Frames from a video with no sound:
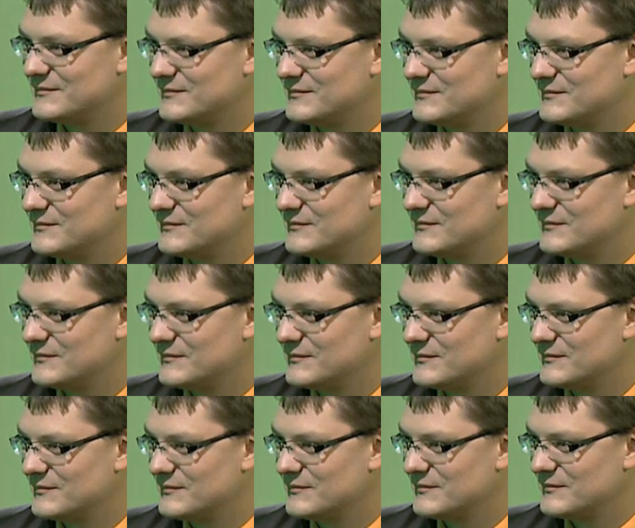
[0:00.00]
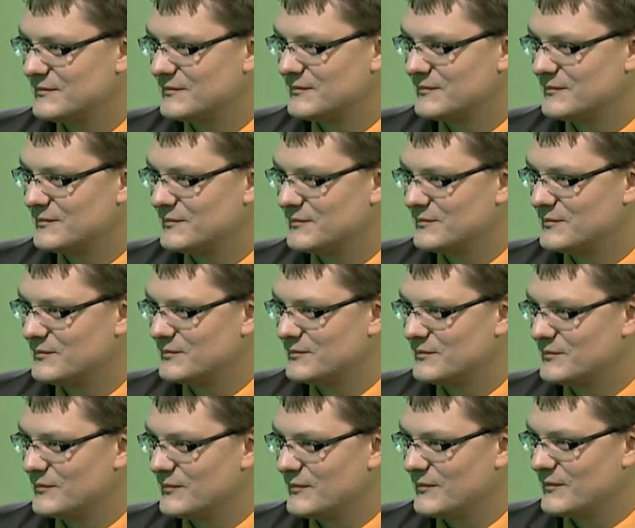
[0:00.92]
Иисус. И вот
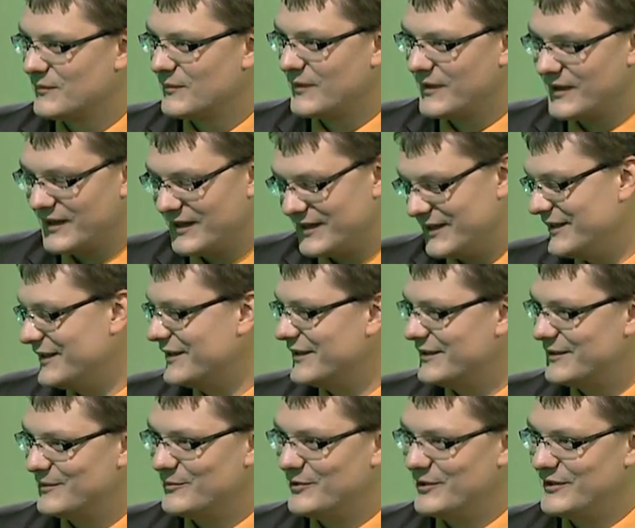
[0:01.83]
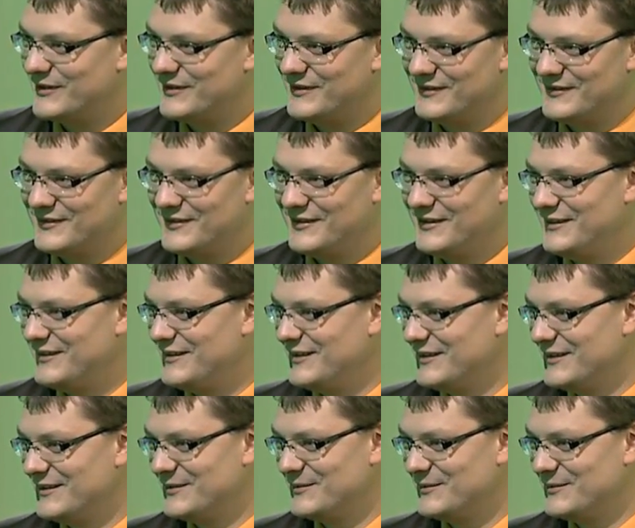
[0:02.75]
как он как изменил мою жизнь. Отнеслись?